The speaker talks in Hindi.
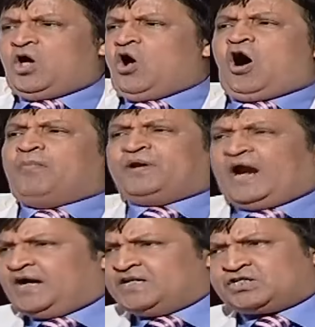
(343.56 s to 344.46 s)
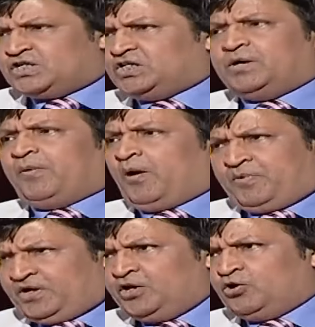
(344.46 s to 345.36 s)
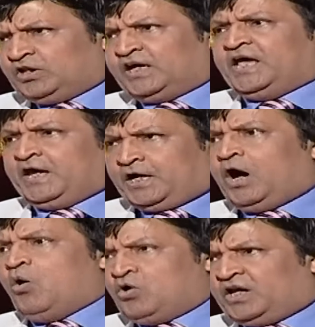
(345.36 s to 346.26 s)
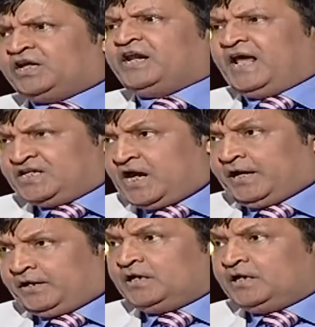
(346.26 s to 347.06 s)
में और फिर आर्टिस्ट किसी की प्रॉपर्टी नहीं होता कि एक का हो करके रह जाए